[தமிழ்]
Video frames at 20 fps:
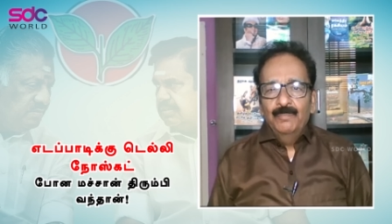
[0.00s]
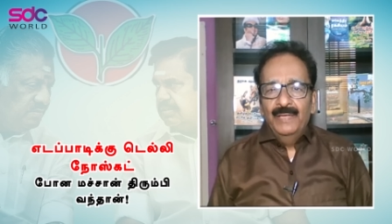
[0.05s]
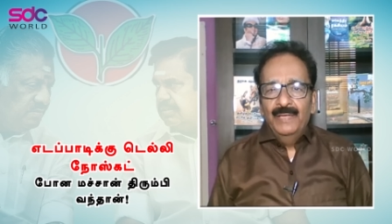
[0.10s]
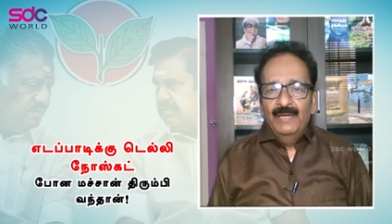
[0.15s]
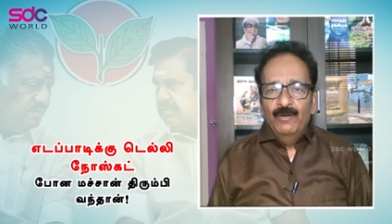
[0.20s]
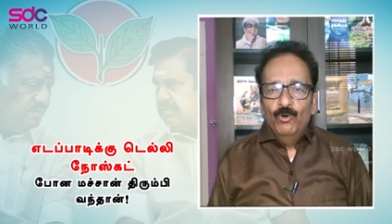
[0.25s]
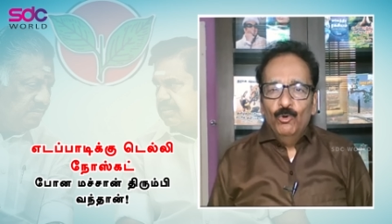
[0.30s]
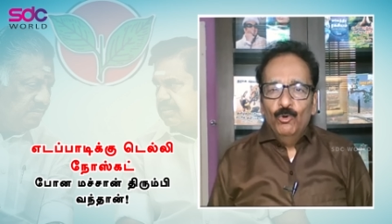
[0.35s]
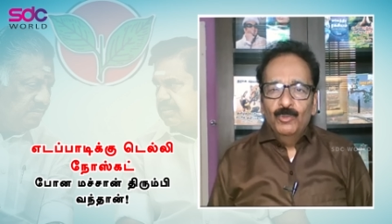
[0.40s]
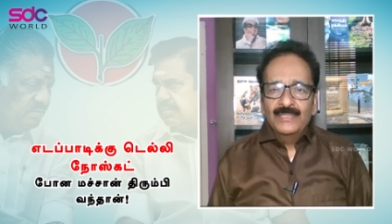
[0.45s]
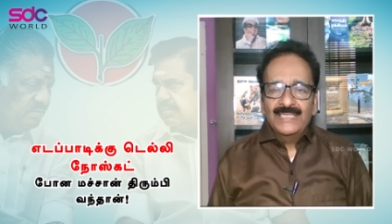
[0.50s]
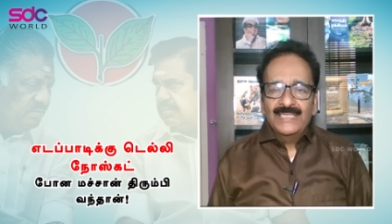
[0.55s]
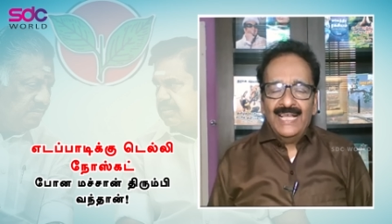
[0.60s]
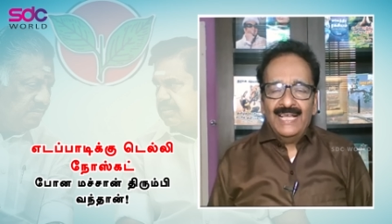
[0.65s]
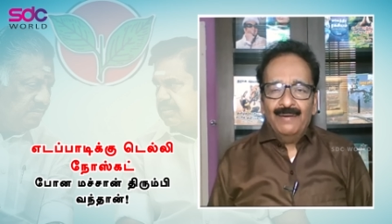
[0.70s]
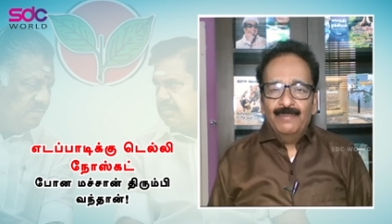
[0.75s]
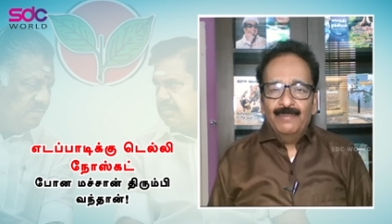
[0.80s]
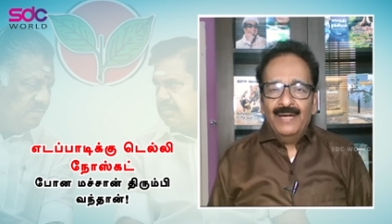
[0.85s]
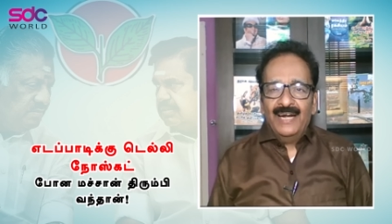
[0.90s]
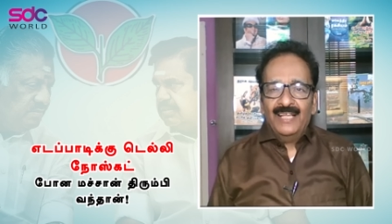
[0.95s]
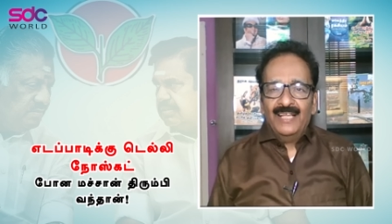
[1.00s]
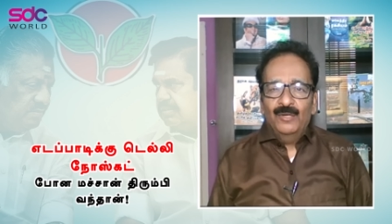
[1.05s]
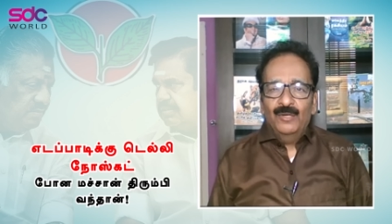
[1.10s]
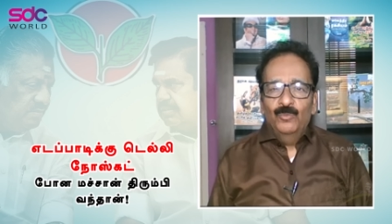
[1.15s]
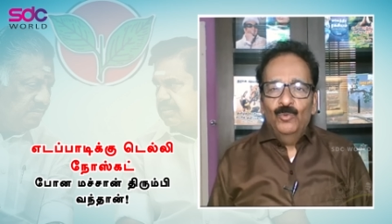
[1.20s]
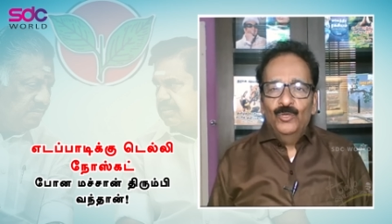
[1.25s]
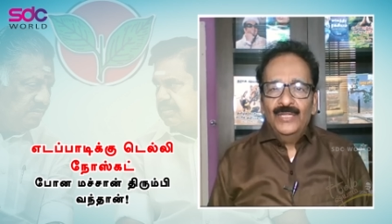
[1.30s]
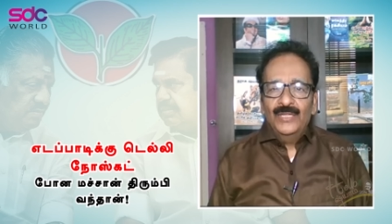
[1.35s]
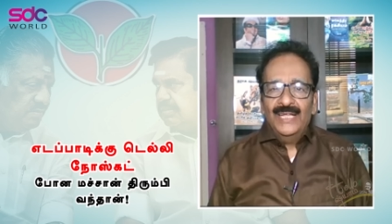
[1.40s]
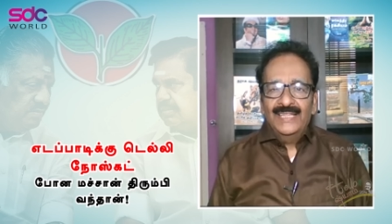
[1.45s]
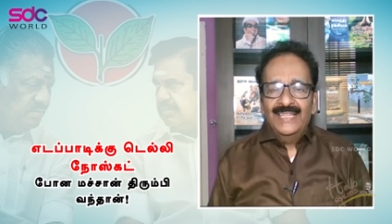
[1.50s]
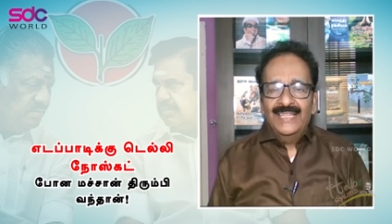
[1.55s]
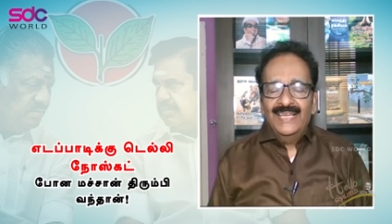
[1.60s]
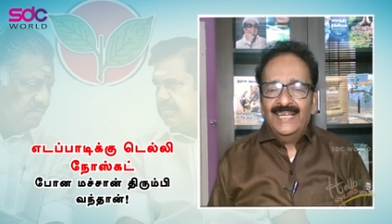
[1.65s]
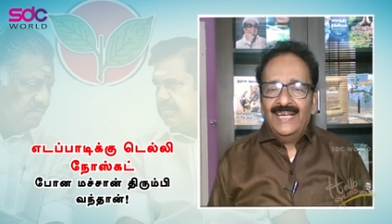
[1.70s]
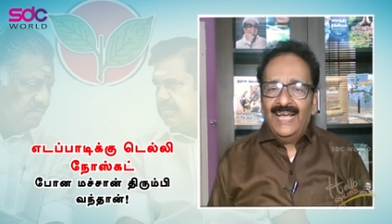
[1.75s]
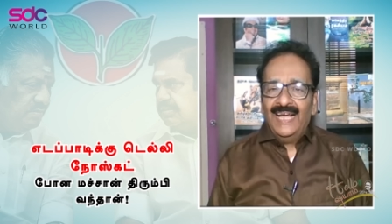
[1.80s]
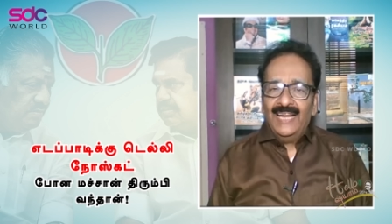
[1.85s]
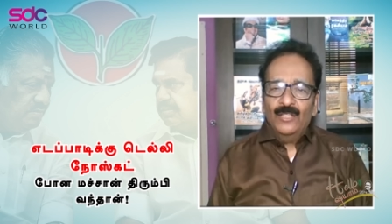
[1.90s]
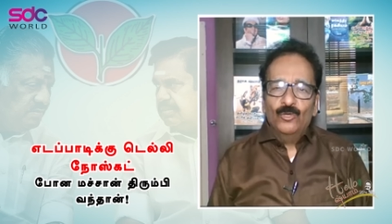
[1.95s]
பிரிவு உபசாரம் நடக்கும்போது
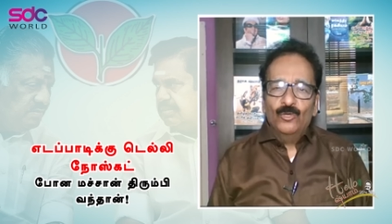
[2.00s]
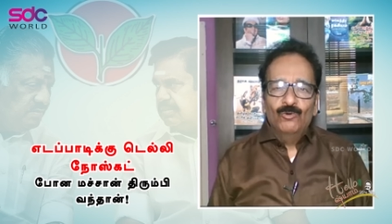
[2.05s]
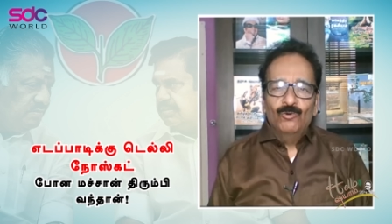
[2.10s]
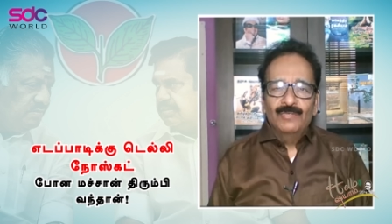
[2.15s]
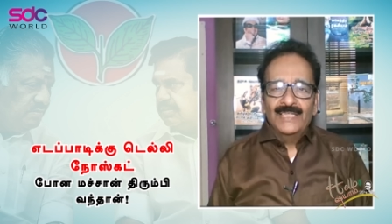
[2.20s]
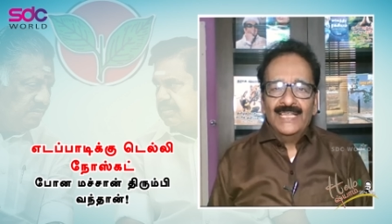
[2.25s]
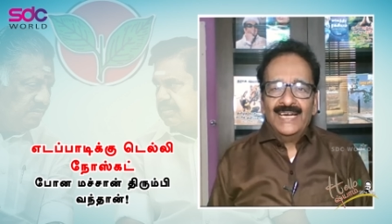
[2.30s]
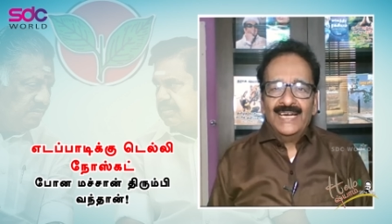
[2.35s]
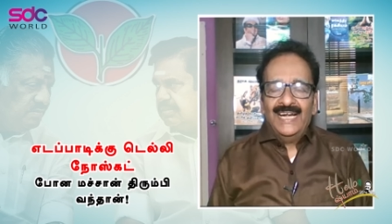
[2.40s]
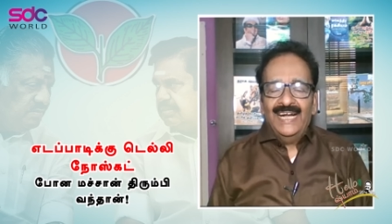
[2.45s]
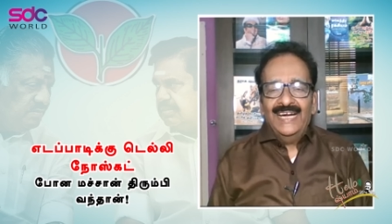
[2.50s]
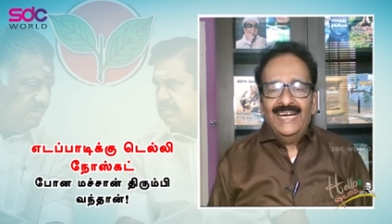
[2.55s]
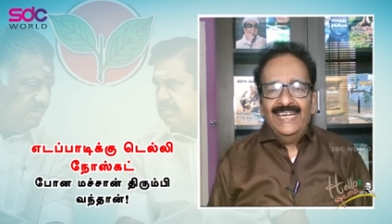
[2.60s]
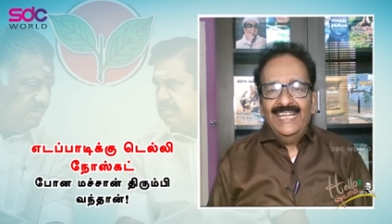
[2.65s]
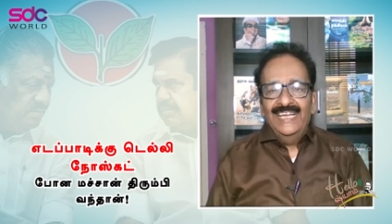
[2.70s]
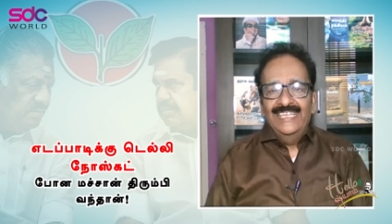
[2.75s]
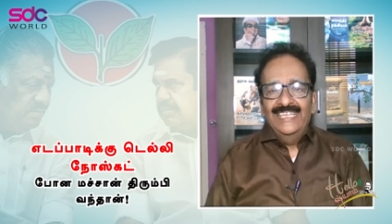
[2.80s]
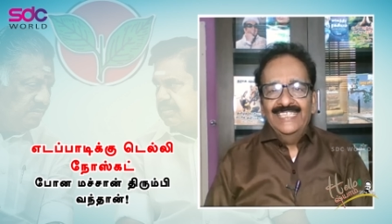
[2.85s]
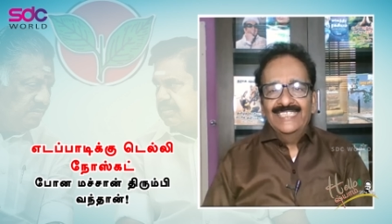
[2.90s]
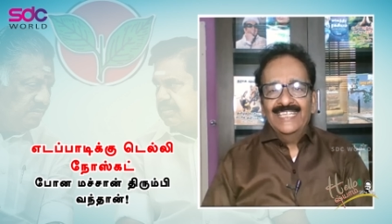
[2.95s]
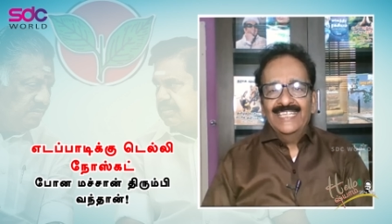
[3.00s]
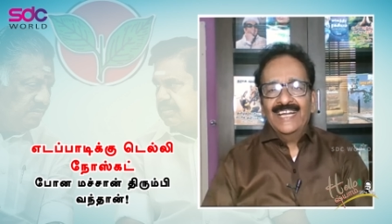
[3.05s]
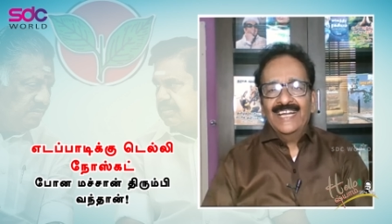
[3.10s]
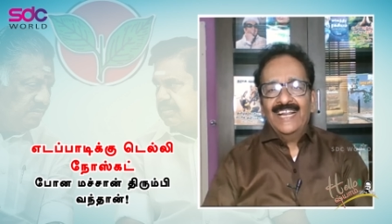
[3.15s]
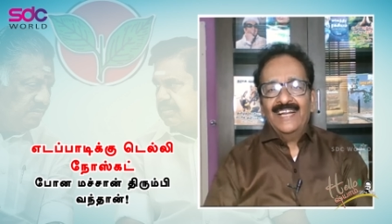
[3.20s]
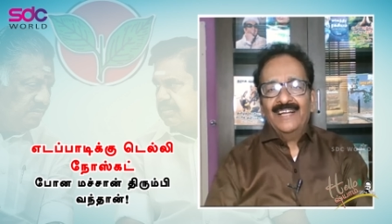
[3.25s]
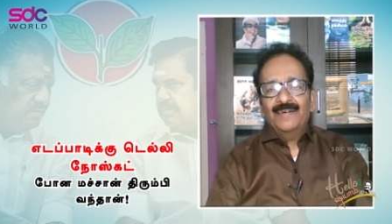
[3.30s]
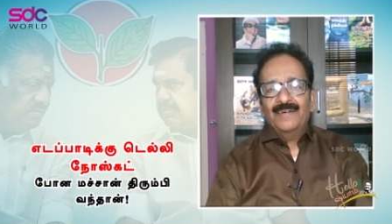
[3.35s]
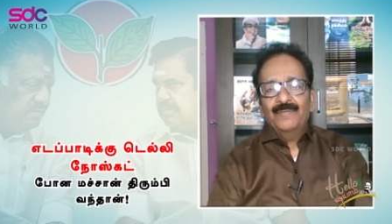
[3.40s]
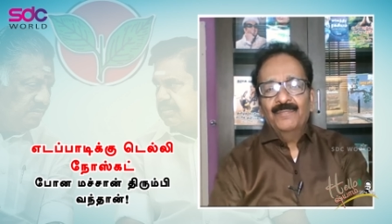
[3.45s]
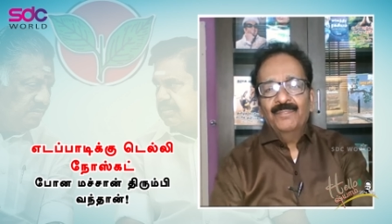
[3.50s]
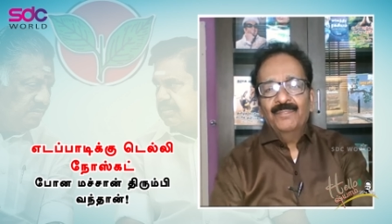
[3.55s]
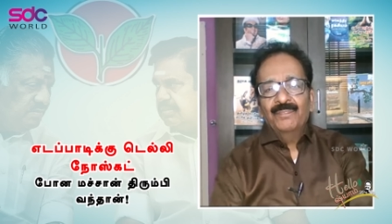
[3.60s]
அதில் கலந்து கொள்வதற்காக டெல்லி சென்றார்